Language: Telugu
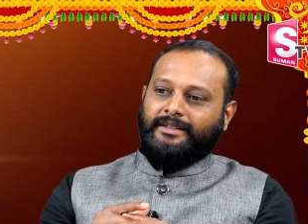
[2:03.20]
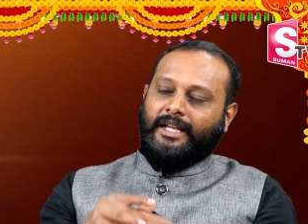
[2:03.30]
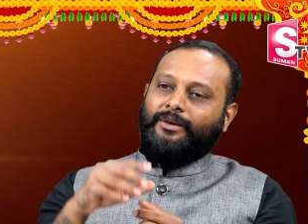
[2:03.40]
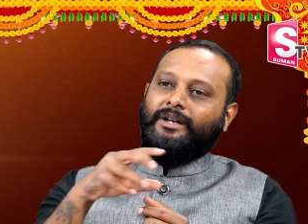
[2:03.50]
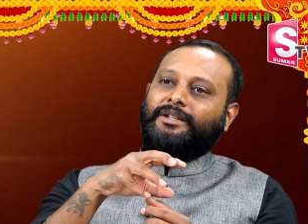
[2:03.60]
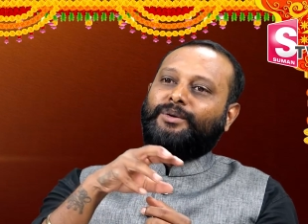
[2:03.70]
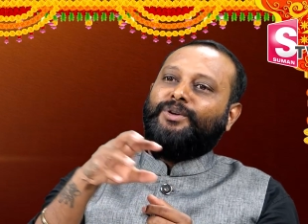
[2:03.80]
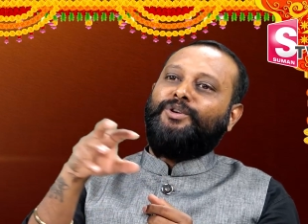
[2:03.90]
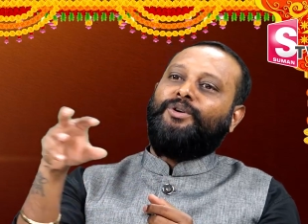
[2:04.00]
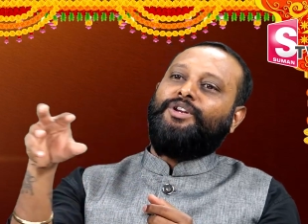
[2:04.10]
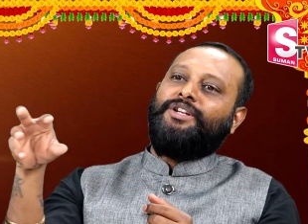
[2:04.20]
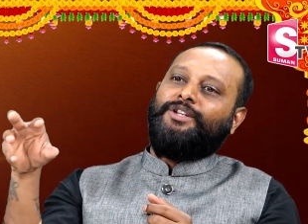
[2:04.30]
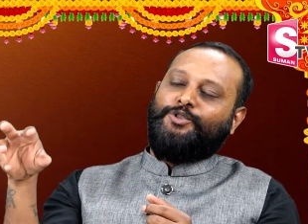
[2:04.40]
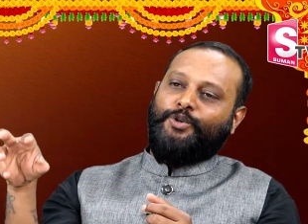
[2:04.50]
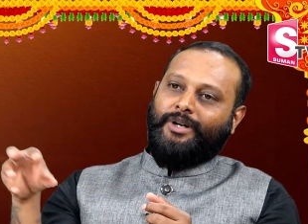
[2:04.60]
తర్వాత కొన్ని కొన్ని
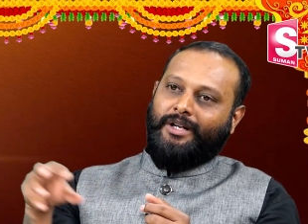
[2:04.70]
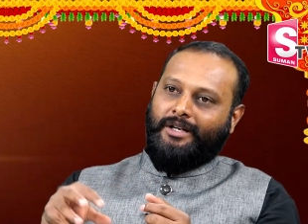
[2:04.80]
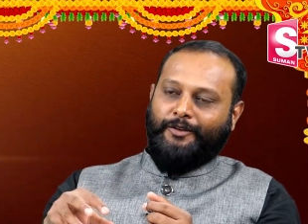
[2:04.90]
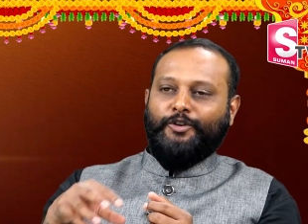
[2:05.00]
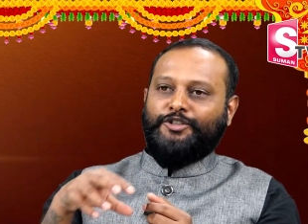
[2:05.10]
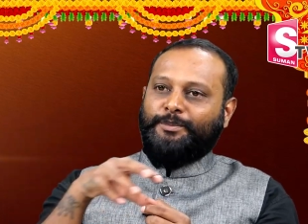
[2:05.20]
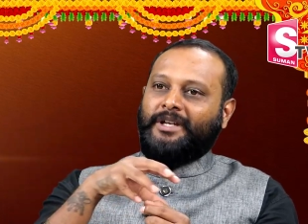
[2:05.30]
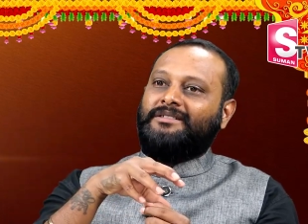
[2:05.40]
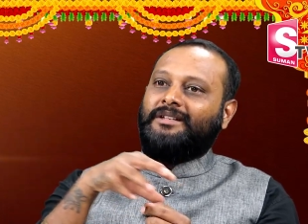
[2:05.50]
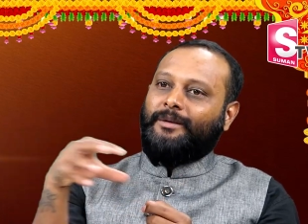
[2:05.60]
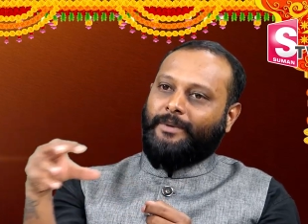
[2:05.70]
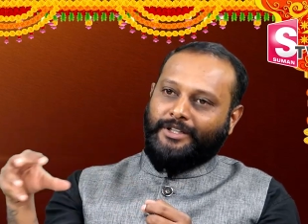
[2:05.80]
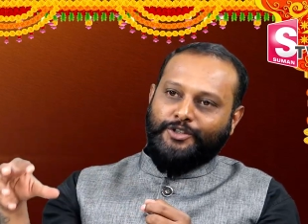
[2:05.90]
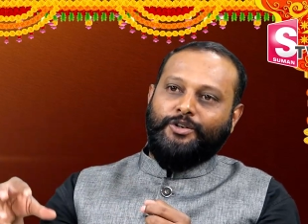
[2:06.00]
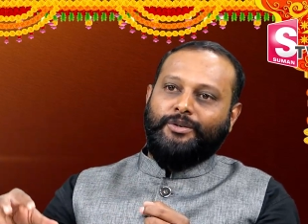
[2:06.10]
చోట్ల కోర్స్ బిఎస్ఎన్ఎల్
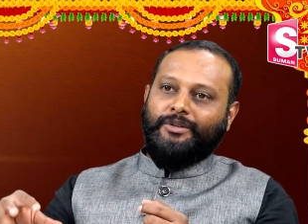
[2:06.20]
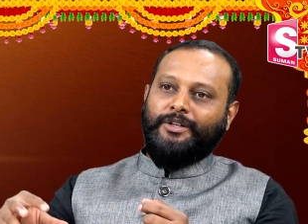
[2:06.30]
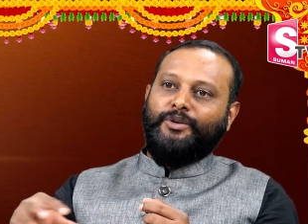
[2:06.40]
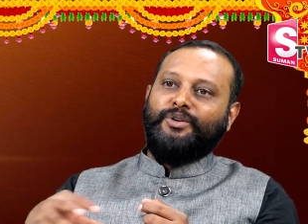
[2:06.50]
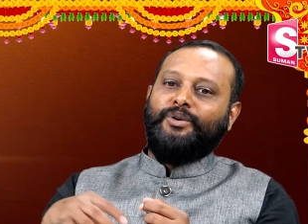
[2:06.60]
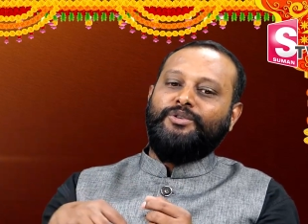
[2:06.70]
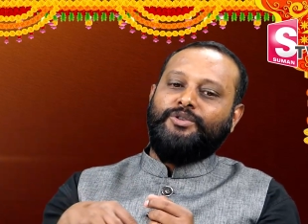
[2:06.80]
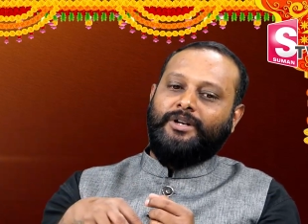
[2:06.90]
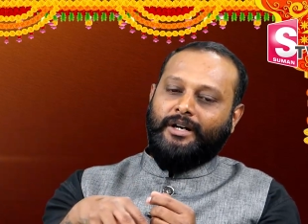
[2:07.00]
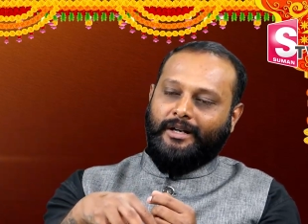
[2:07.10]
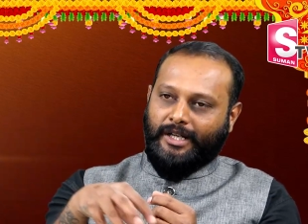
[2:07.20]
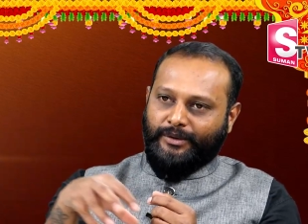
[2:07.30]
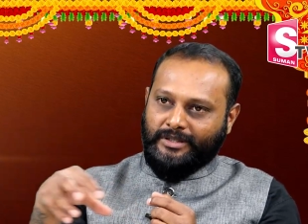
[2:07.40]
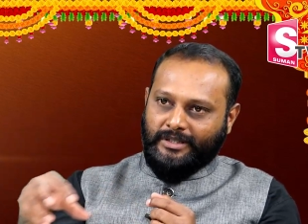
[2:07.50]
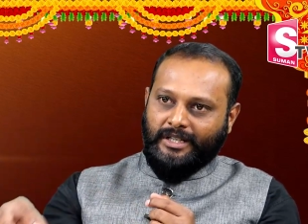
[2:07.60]
ప్రతి చోట్ల ఉంది కొన్ని కొన్ని చోట్ల
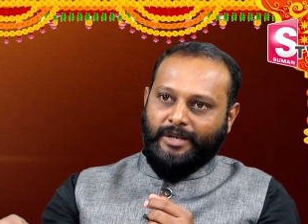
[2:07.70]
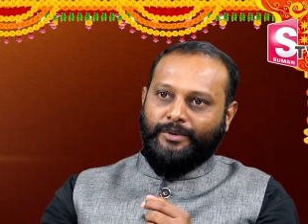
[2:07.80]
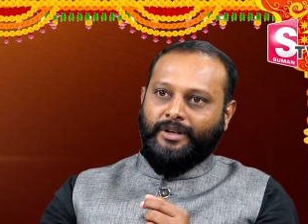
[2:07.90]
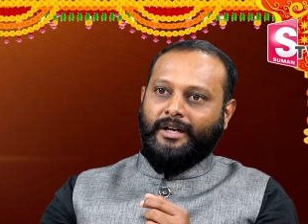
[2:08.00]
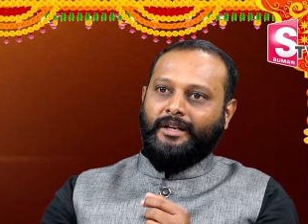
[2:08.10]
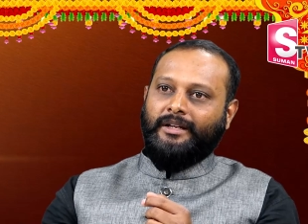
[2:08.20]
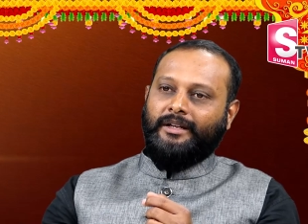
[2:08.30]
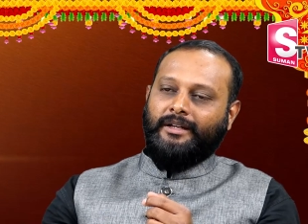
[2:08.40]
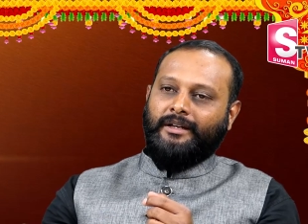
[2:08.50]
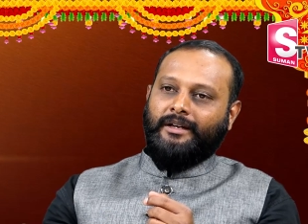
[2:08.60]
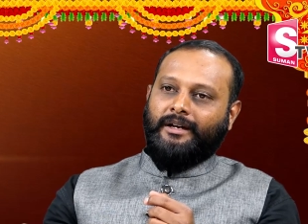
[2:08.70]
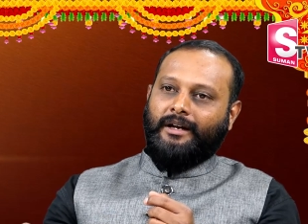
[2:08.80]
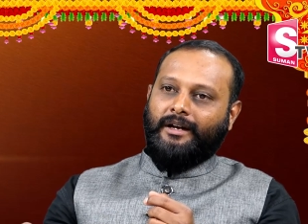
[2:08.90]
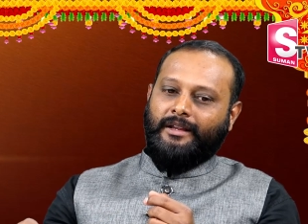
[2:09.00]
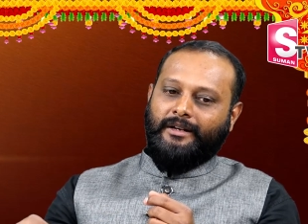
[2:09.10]
టవర్స్ లేనప్పుడు కానీ
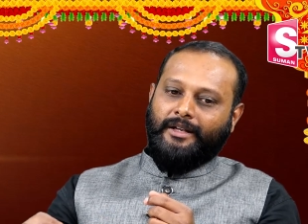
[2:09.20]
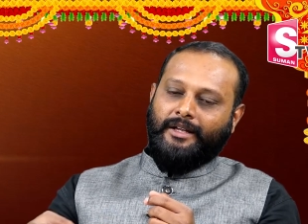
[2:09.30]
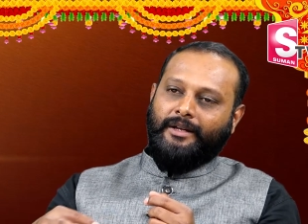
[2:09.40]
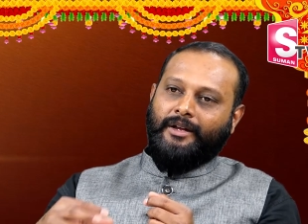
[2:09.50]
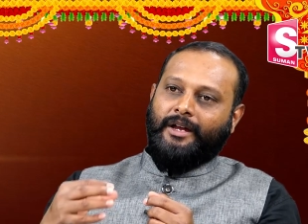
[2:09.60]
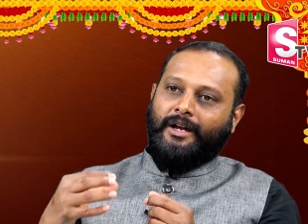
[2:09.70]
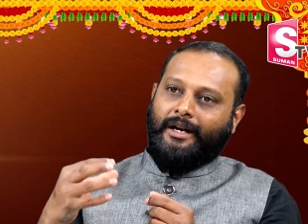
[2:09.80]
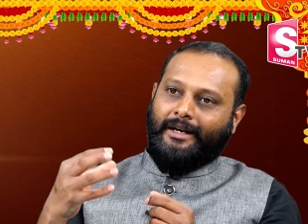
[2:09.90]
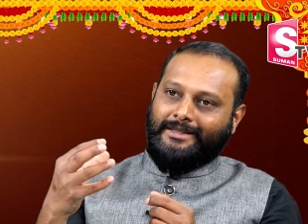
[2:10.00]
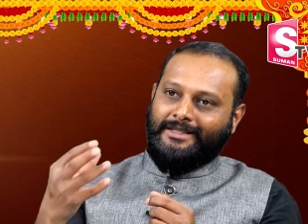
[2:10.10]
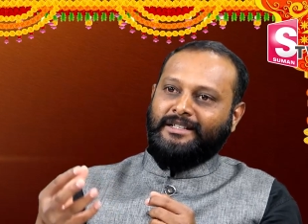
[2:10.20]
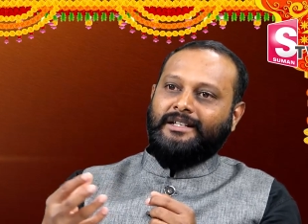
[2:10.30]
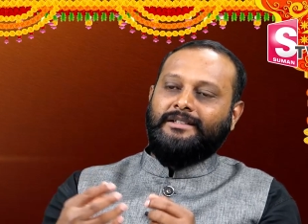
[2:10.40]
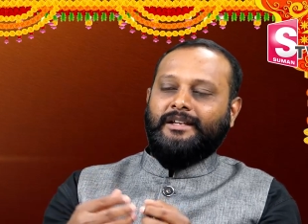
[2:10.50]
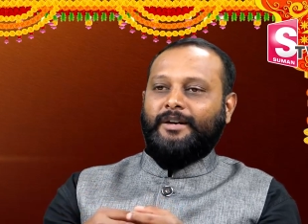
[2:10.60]
లేదంటే అక్కడ
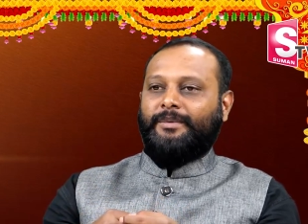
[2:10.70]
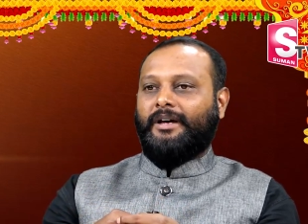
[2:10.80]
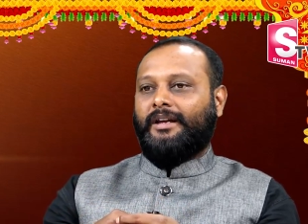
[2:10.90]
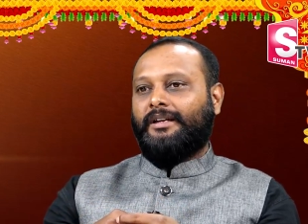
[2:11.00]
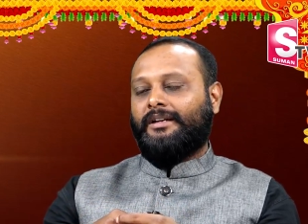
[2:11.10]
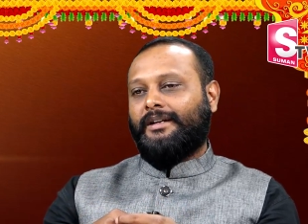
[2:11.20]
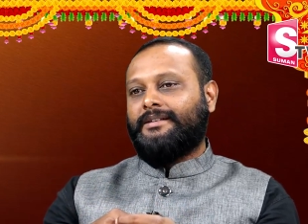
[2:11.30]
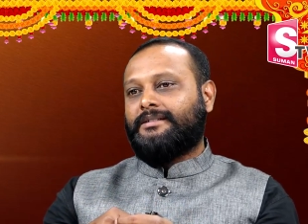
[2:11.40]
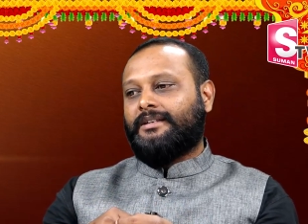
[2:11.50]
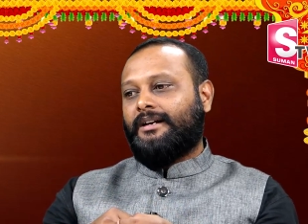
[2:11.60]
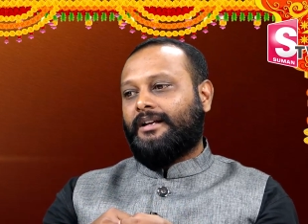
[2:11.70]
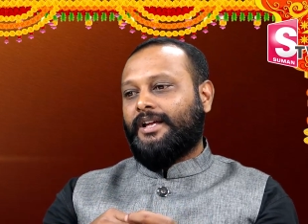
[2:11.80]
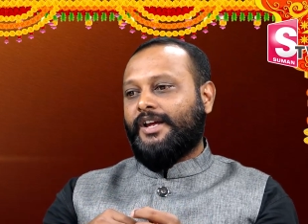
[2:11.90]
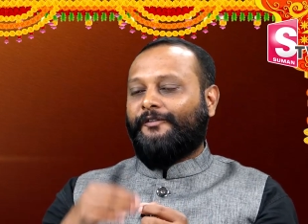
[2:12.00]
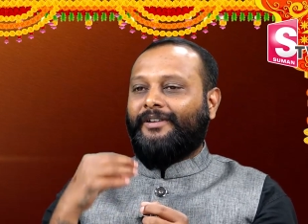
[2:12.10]
సిగ్నల్స్ లేనప్పుడు కానీ ఏం చేశారంటే
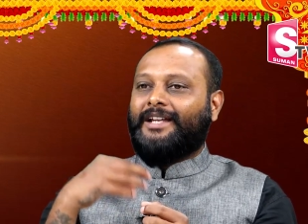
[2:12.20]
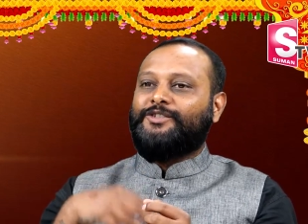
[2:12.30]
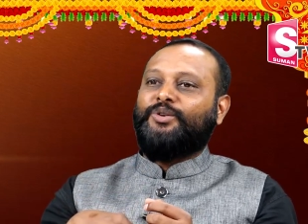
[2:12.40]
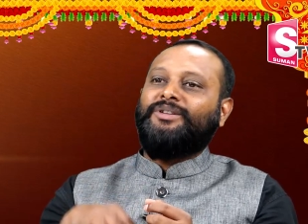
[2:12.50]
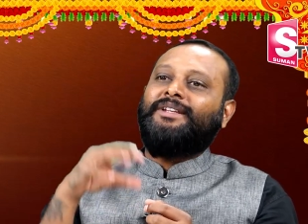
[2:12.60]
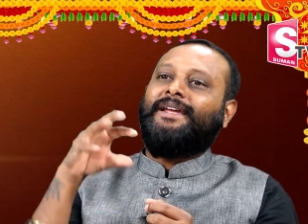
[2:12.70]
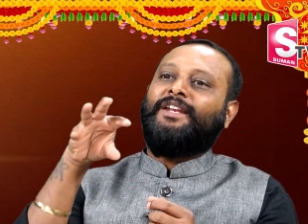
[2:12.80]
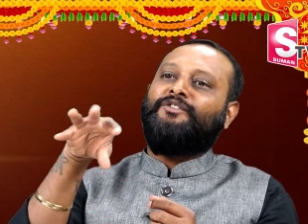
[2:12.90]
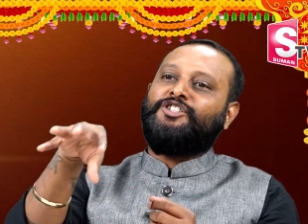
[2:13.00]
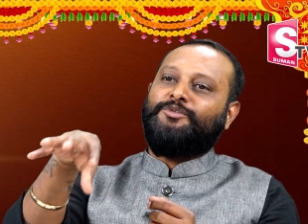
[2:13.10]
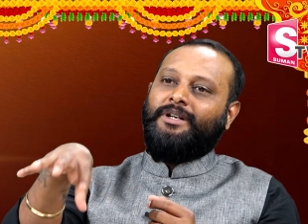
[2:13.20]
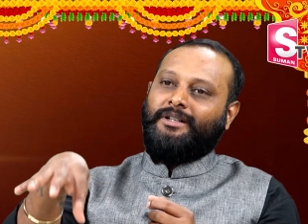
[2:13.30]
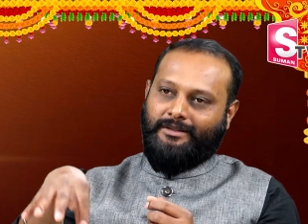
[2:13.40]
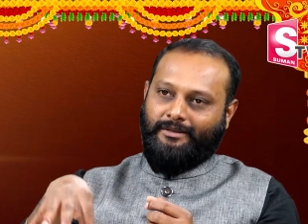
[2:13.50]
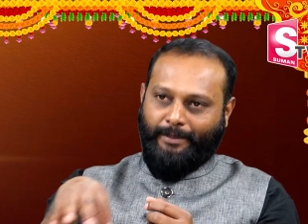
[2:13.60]
వీళ్ళ సొంత ఇన్వెస్ట్మెంట్
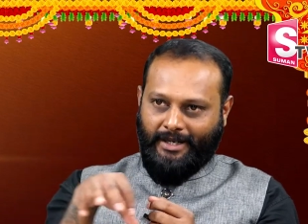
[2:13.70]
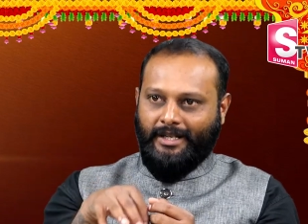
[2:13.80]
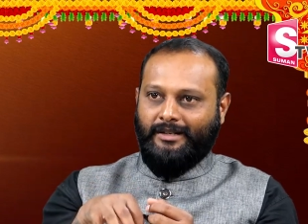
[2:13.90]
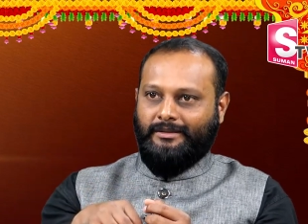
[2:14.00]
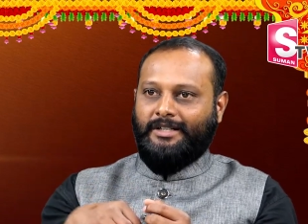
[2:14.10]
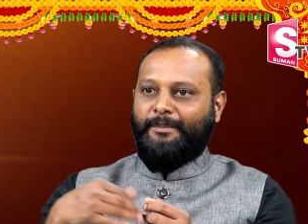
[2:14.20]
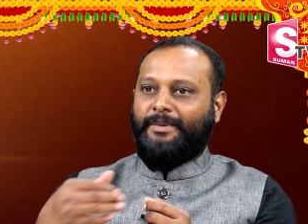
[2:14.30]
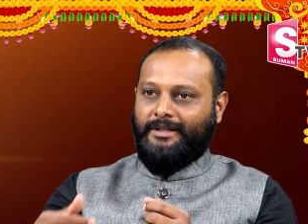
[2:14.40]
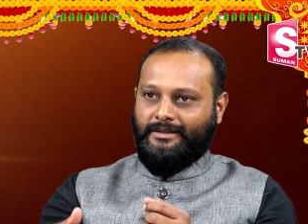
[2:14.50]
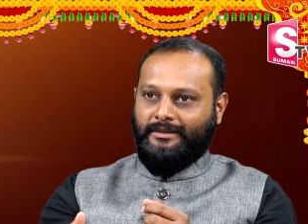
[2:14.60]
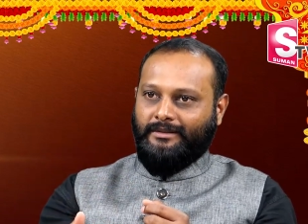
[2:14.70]
పెట్టారు కంపెనీస్